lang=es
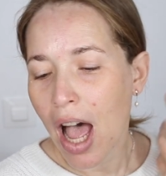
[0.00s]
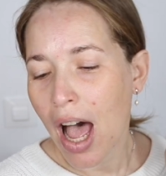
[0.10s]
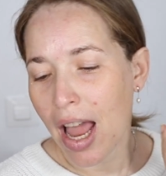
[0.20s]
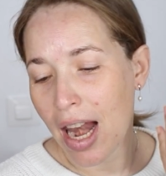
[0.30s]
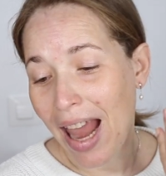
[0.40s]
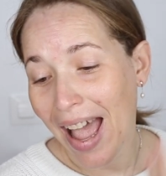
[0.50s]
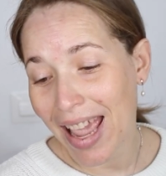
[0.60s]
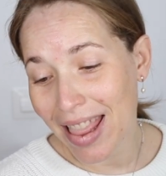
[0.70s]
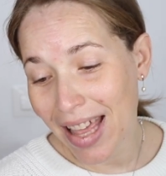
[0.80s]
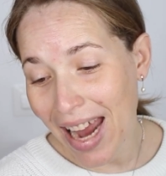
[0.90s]
la
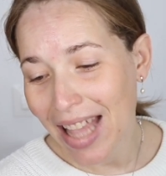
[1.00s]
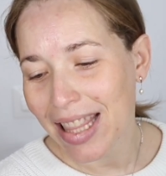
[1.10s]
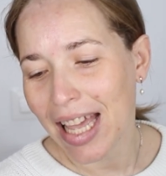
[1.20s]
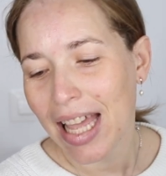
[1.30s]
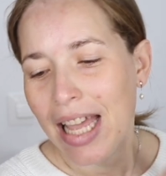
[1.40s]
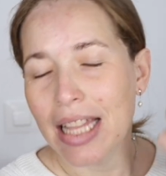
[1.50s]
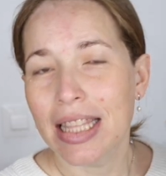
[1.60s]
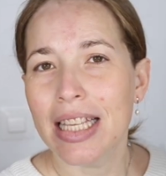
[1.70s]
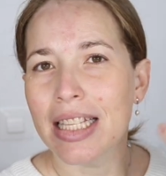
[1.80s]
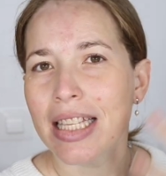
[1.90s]
hidrata,
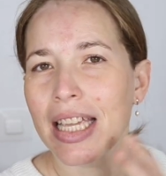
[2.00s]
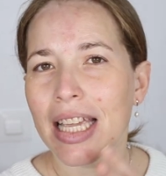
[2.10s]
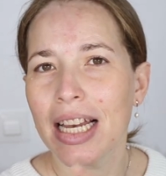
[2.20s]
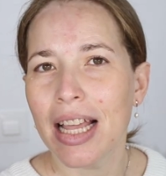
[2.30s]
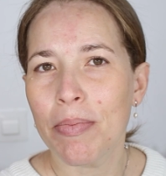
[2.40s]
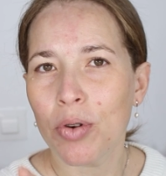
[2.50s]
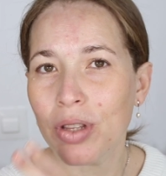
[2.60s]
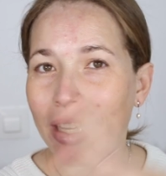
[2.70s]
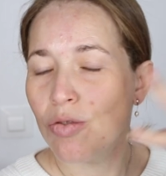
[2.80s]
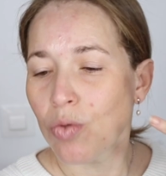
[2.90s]
dice que le
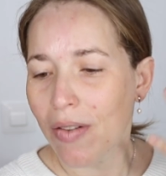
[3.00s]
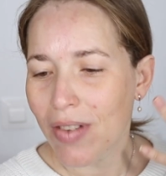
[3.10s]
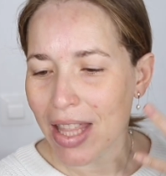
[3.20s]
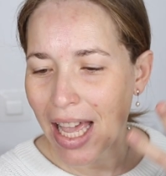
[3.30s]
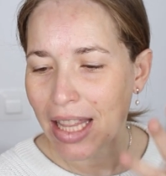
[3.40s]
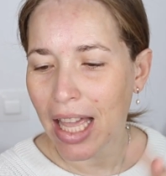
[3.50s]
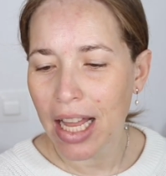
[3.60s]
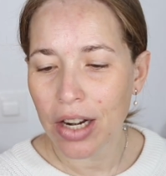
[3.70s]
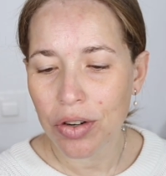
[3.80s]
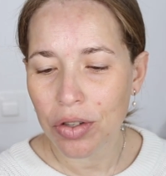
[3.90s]
aporta suavidad
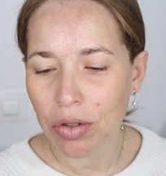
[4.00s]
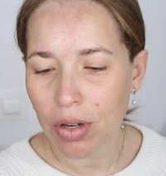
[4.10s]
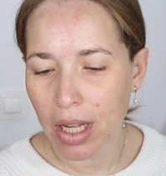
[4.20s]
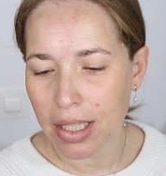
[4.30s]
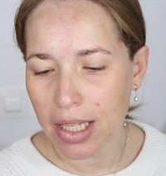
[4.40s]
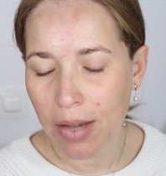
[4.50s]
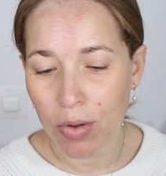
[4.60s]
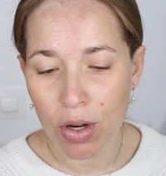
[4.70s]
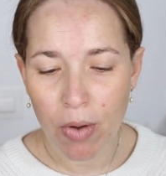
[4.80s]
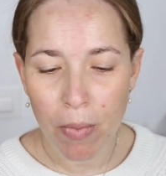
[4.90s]
al rostro, así que
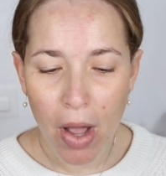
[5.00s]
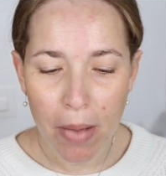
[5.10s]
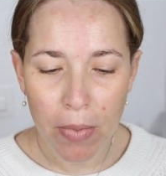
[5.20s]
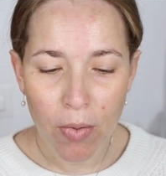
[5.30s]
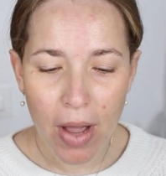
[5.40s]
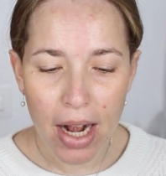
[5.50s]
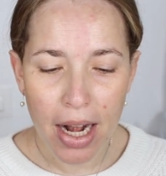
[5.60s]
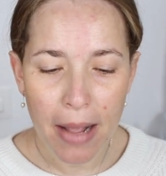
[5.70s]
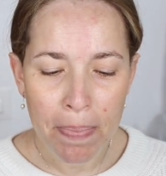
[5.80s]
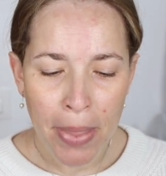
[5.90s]
bueno, vamos a
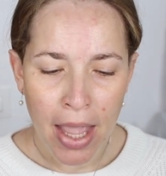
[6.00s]
probarla.